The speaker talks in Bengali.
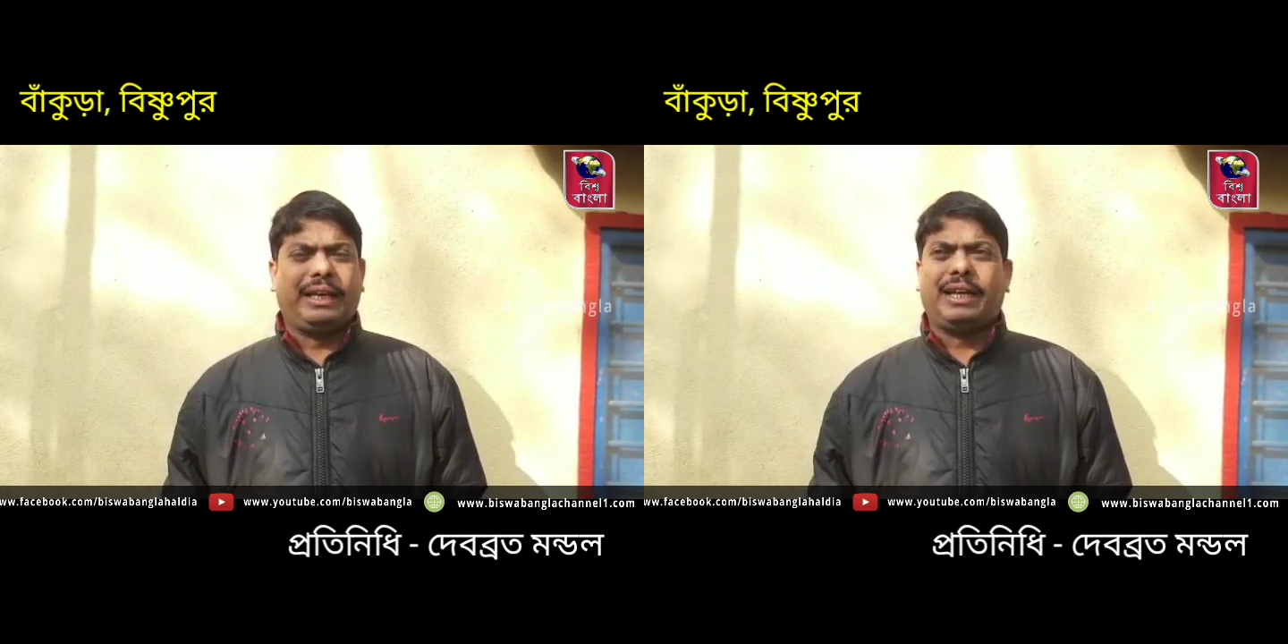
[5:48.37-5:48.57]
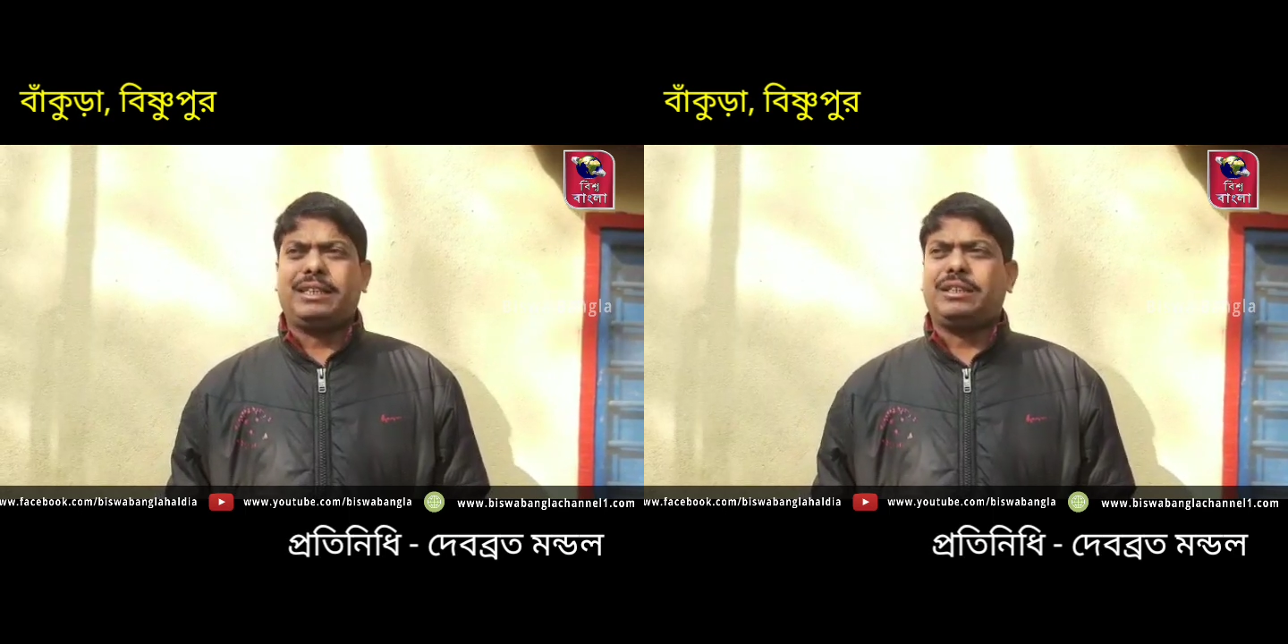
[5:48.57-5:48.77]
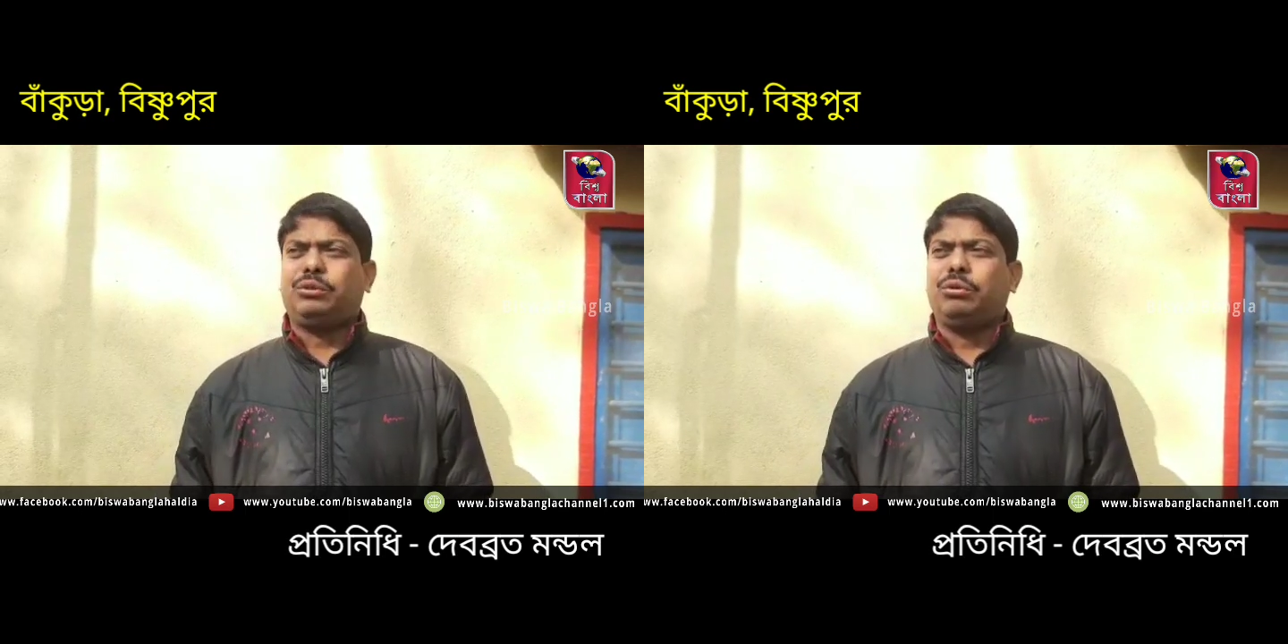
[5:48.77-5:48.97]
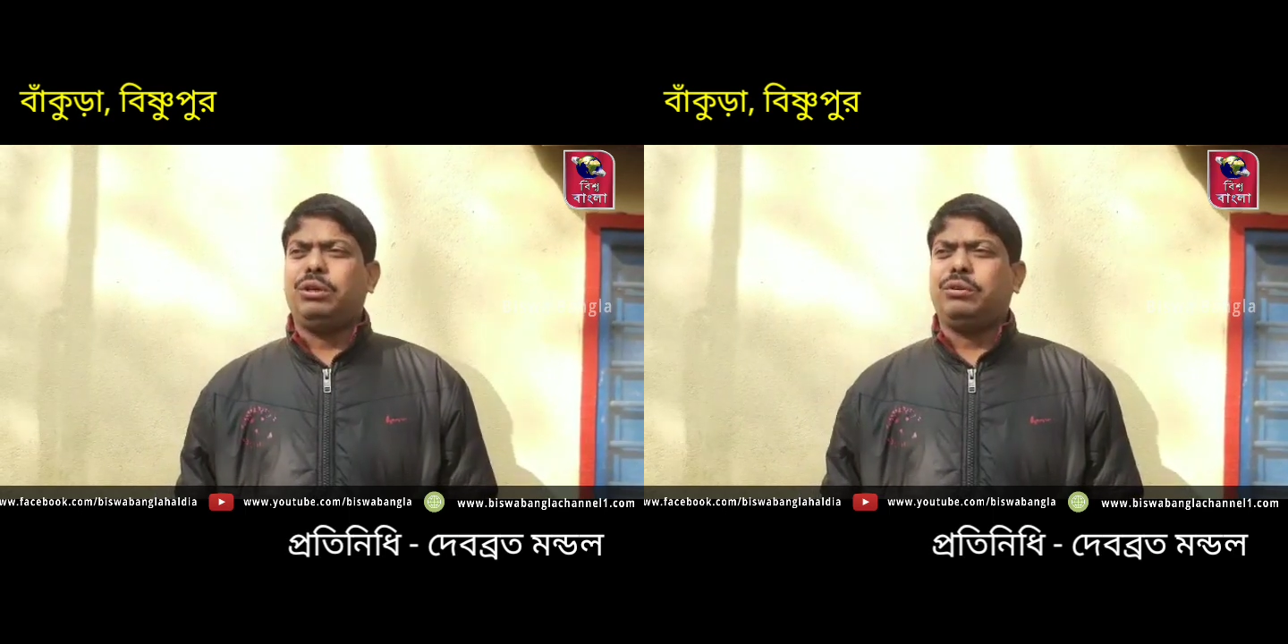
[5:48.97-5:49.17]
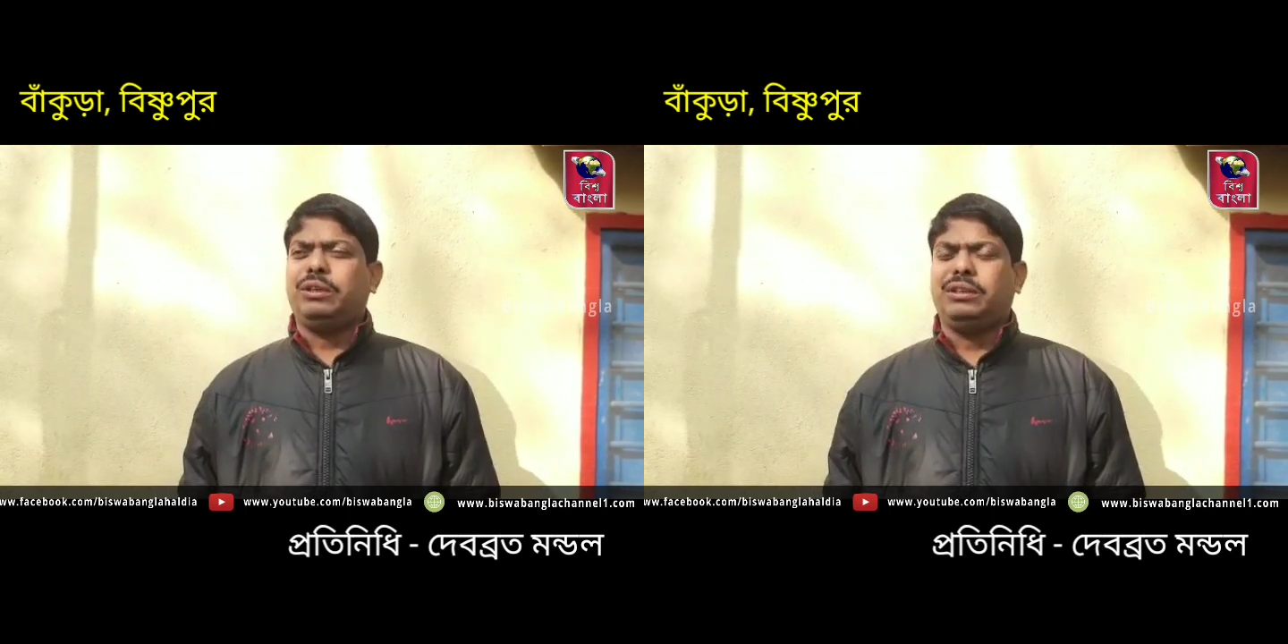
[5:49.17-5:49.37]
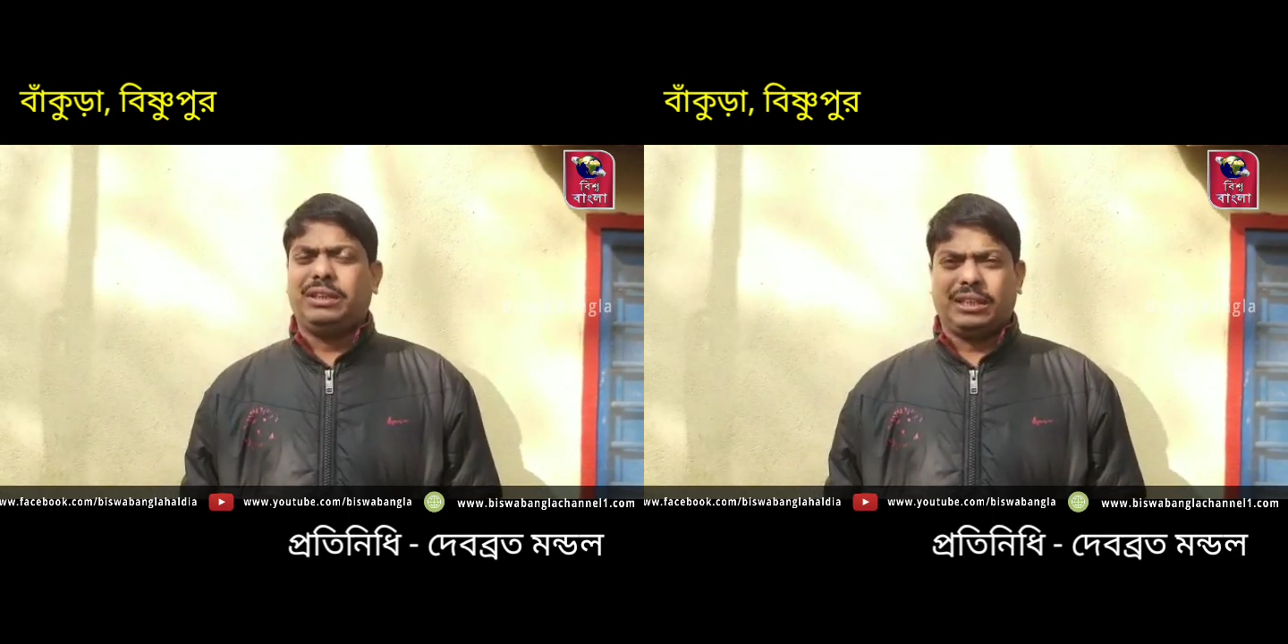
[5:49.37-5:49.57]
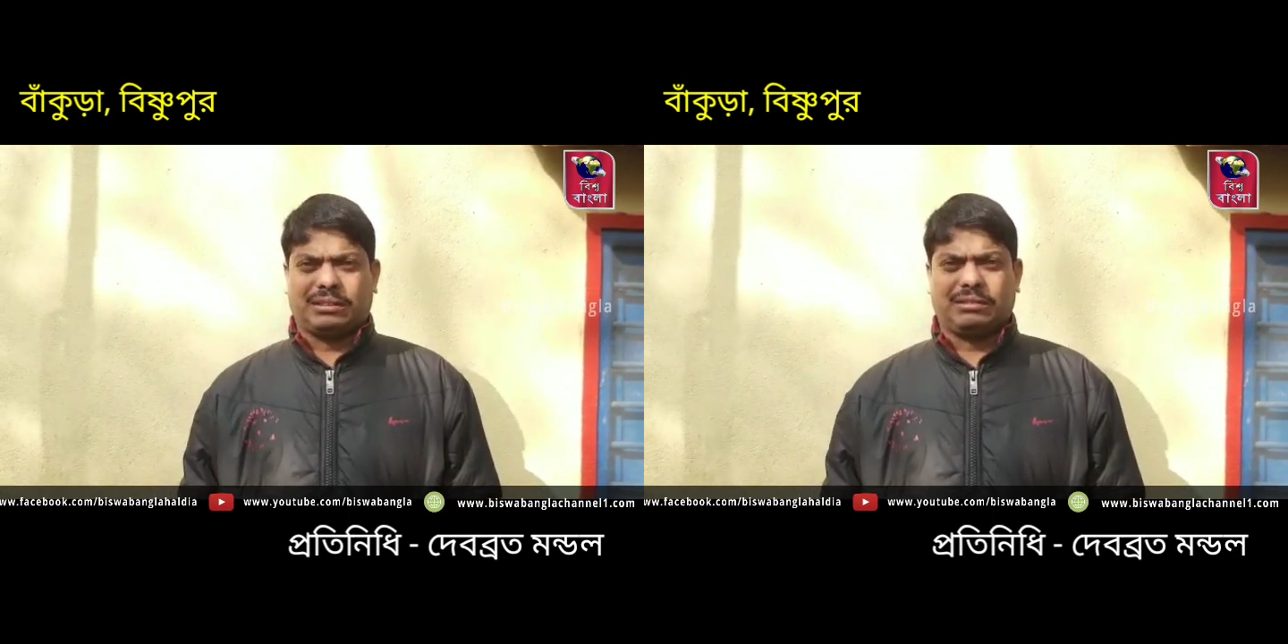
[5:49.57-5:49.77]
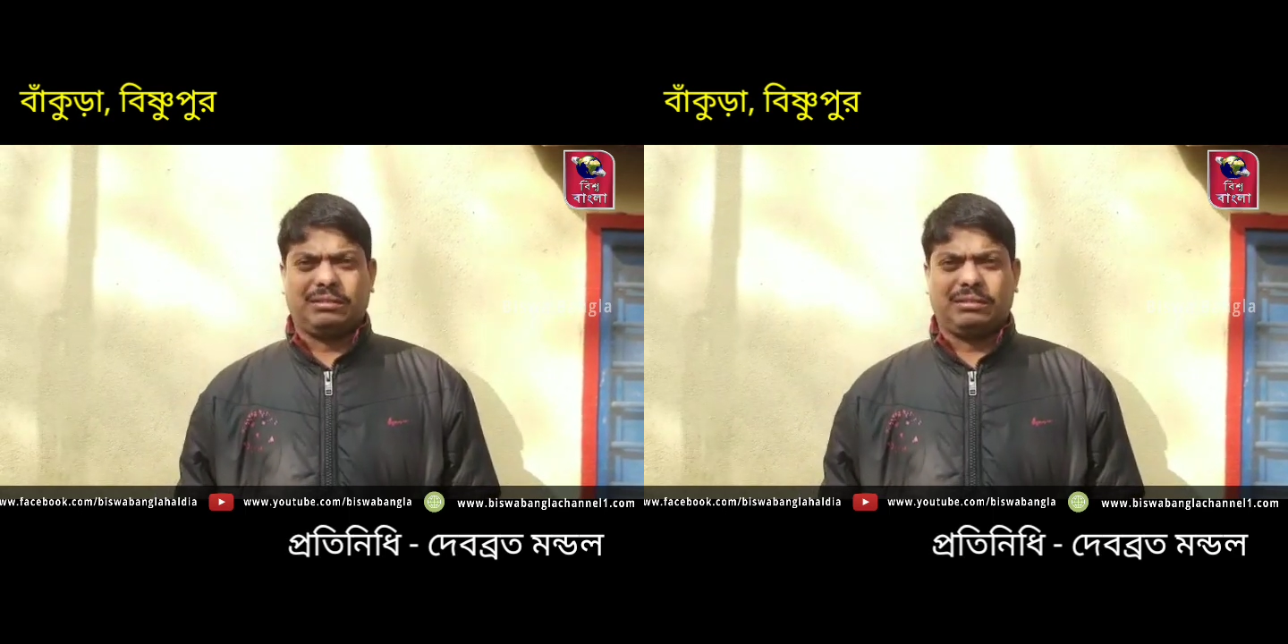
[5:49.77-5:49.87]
এরা যে দলীয় নির্দেশ